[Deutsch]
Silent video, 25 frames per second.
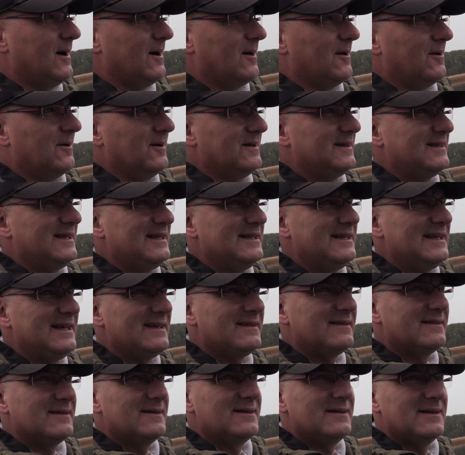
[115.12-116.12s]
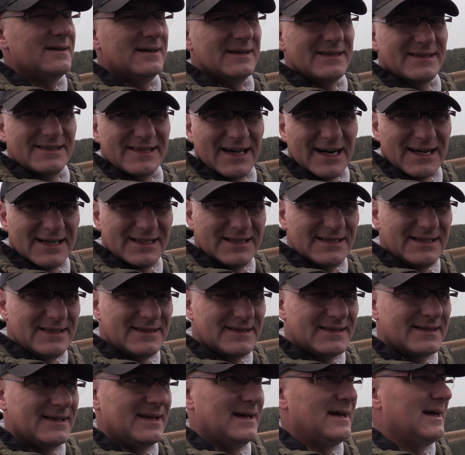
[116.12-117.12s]
und die nächste Sache
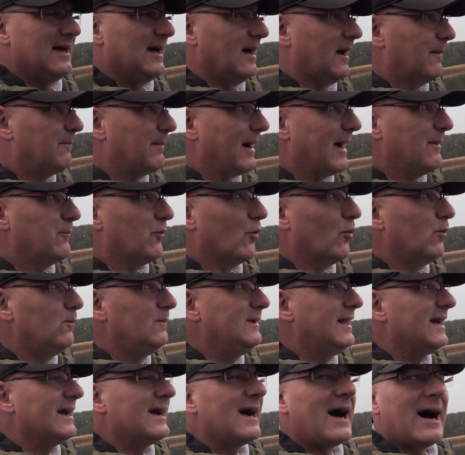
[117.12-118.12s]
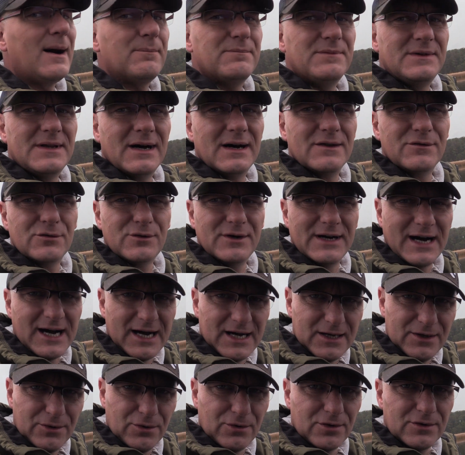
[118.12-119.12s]
ist, beim Umlenken habt ihr
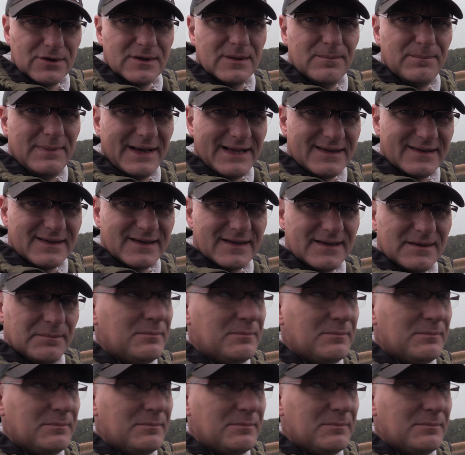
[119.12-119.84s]
sogar noch eine bessere